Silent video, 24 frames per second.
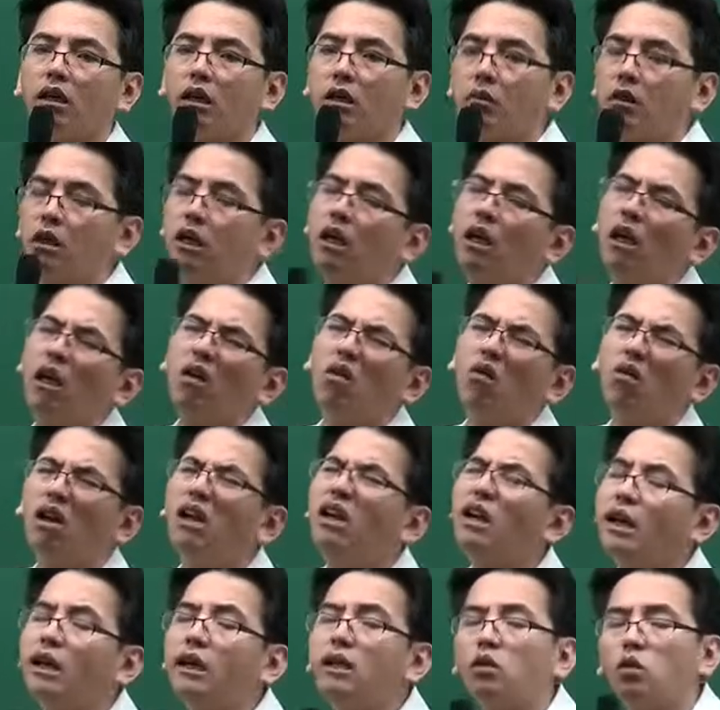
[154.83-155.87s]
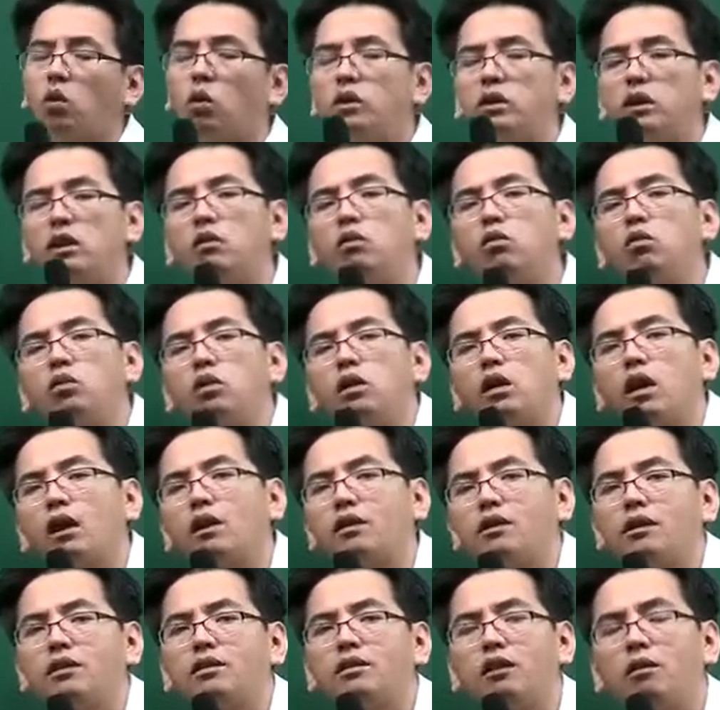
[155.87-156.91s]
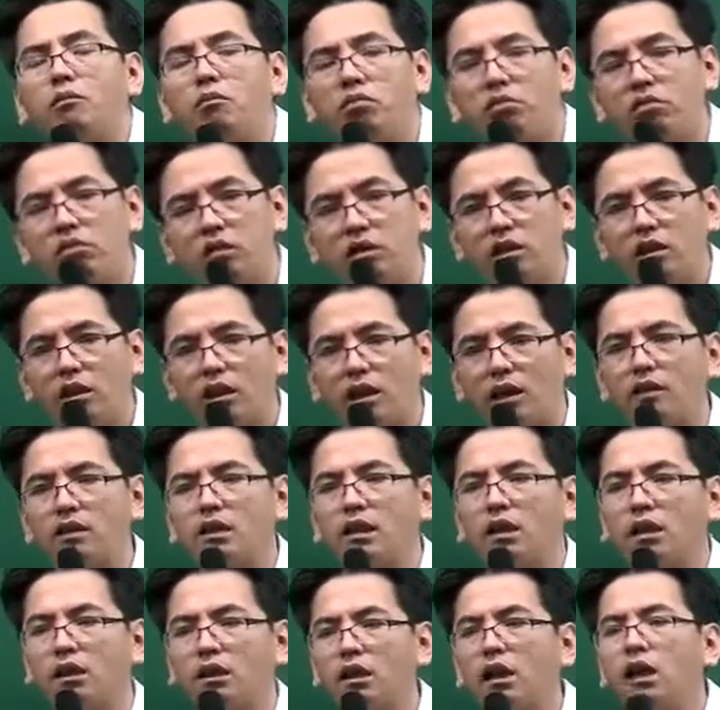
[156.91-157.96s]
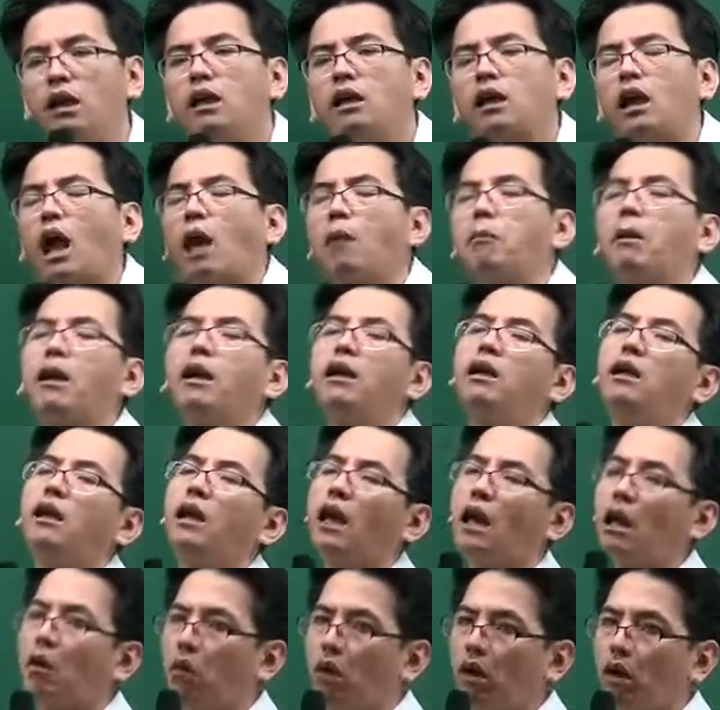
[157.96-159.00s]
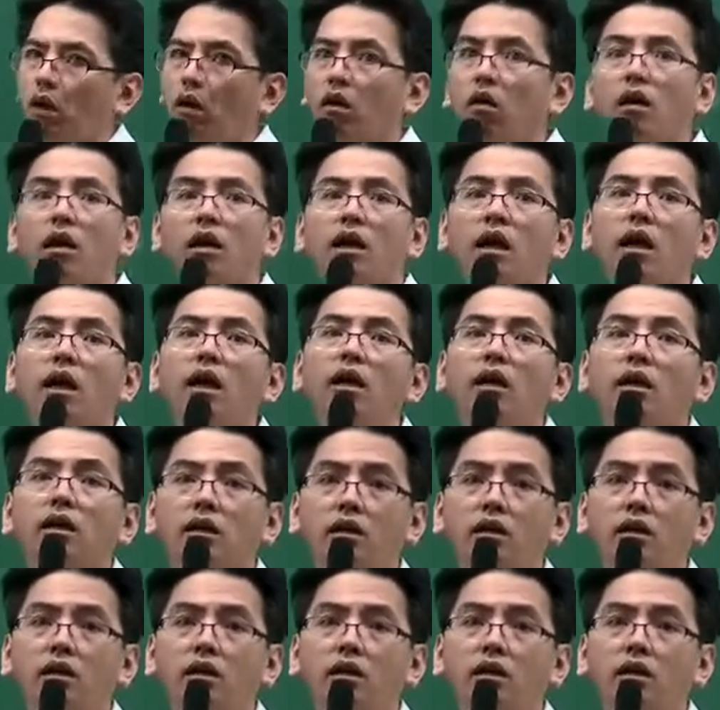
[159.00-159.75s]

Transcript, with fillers: 그러면 원래 도시군 계획시설 부지에서는 개발 행위 허가가